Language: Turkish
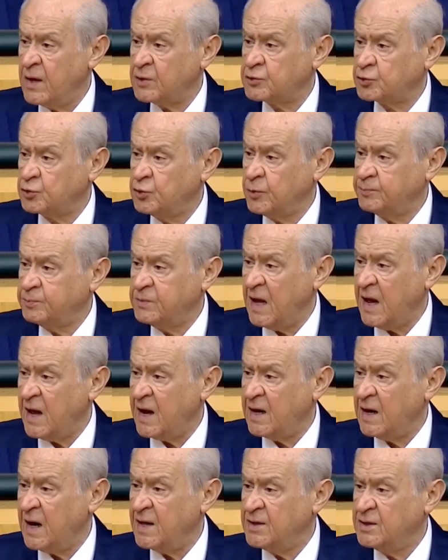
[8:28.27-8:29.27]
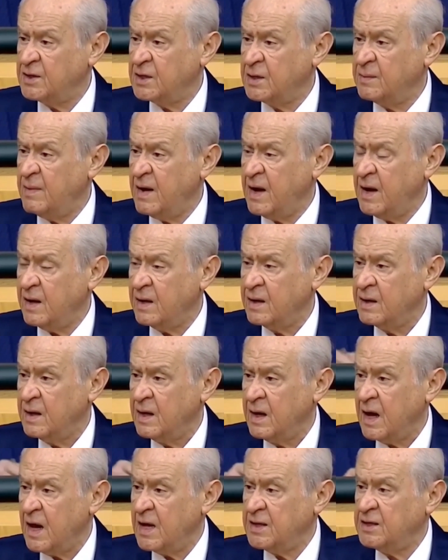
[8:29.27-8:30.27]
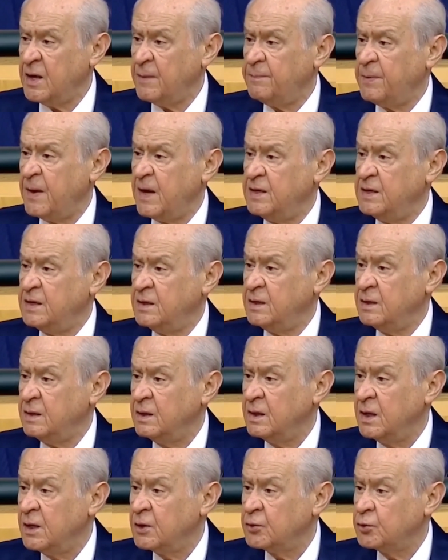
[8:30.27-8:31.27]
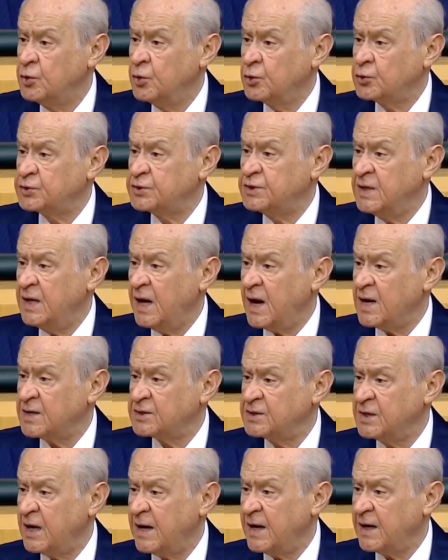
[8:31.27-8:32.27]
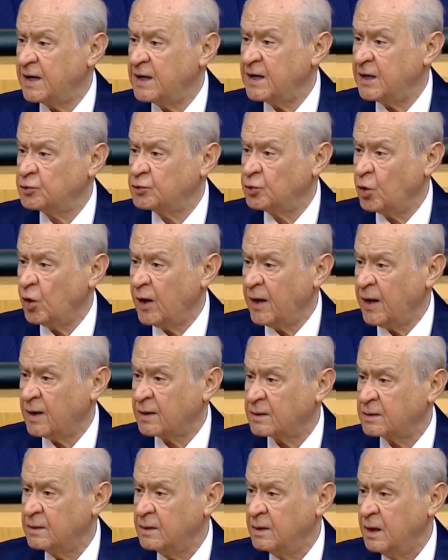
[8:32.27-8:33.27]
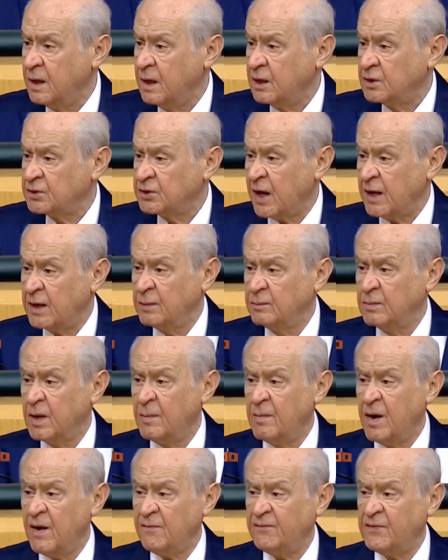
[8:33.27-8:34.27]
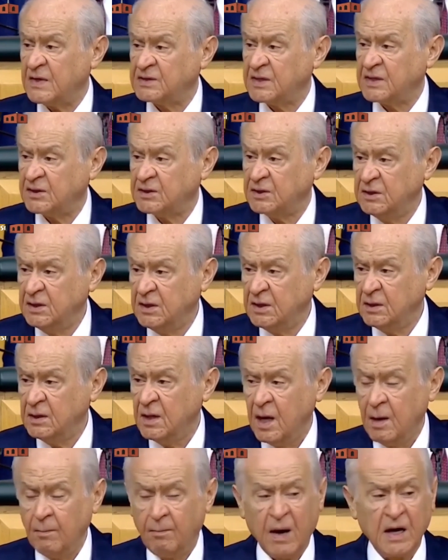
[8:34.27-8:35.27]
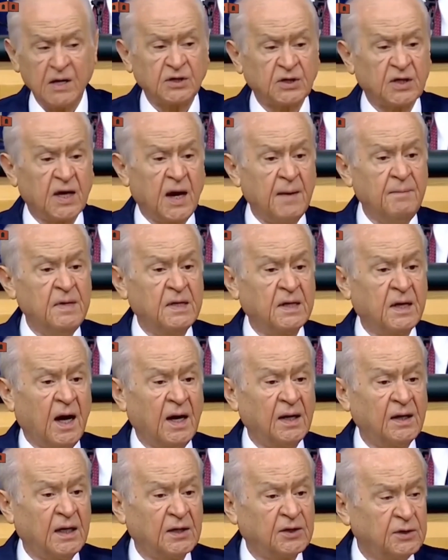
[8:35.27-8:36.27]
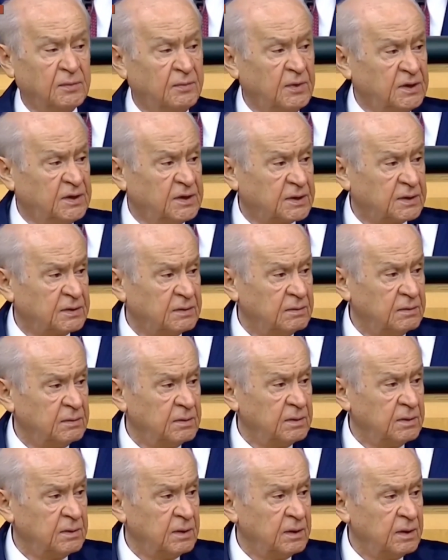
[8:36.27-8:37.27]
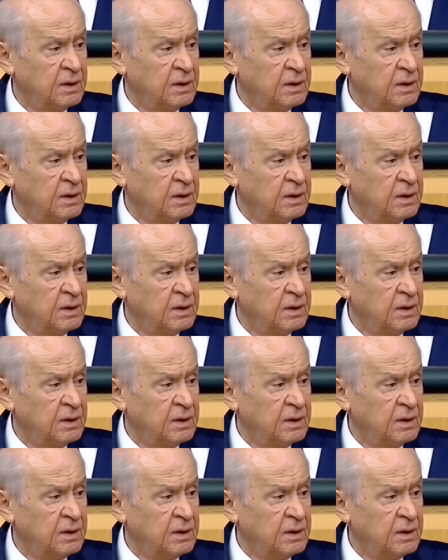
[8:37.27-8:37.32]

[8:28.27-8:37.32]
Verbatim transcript: Bu meçhup değerlendirme HDP'yi Kürt siyasi hareket olarak tanımlama fesatının başka bir anlatımıdır.